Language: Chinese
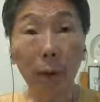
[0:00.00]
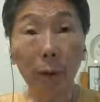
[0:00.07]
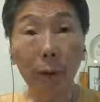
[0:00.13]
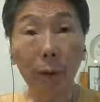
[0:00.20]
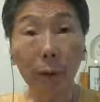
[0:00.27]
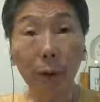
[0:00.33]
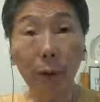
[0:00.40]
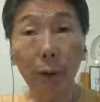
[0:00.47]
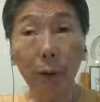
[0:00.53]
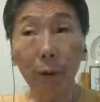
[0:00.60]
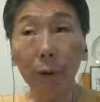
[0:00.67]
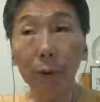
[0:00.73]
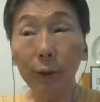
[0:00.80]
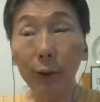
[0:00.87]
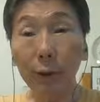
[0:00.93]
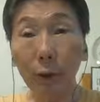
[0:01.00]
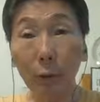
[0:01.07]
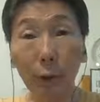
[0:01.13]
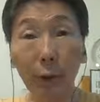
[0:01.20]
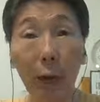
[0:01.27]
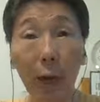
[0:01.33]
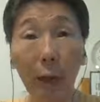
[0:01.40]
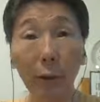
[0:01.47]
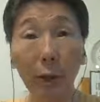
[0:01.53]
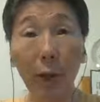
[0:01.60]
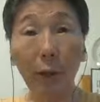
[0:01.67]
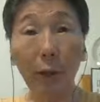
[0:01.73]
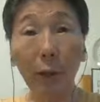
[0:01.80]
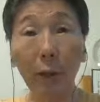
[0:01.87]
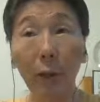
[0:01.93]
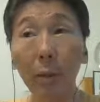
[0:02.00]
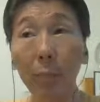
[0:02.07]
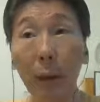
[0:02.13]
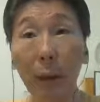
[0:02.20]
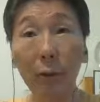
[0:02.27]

那个时候真正会打仗的